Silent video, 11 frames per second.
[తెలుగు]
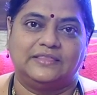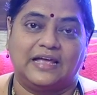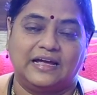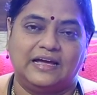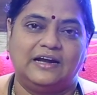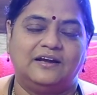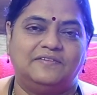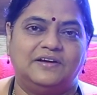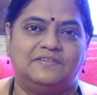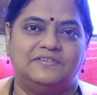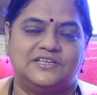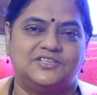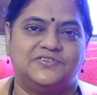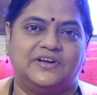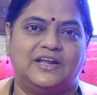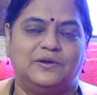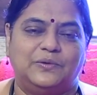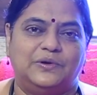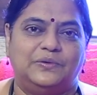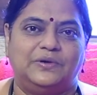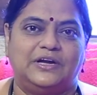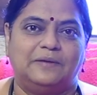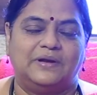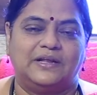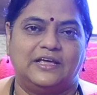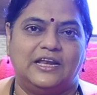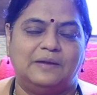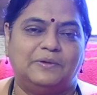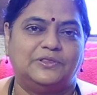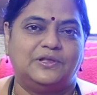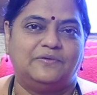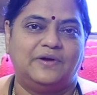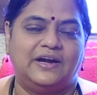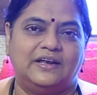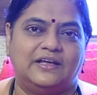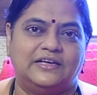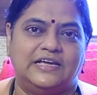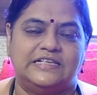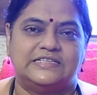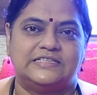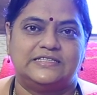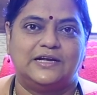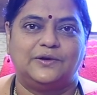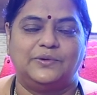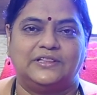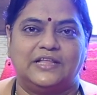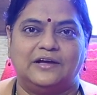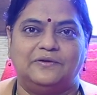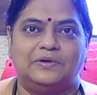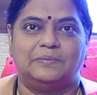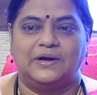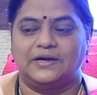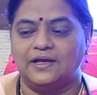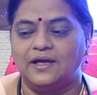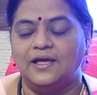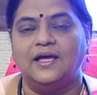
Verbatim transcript: తగ్గనటువంటి విషజ్వరాలు కొన్ని ఉంటాయి మనకి ఎన్ని మందులు వాడినా ఏం చేసినా కూడా తగ్గవన్నమాట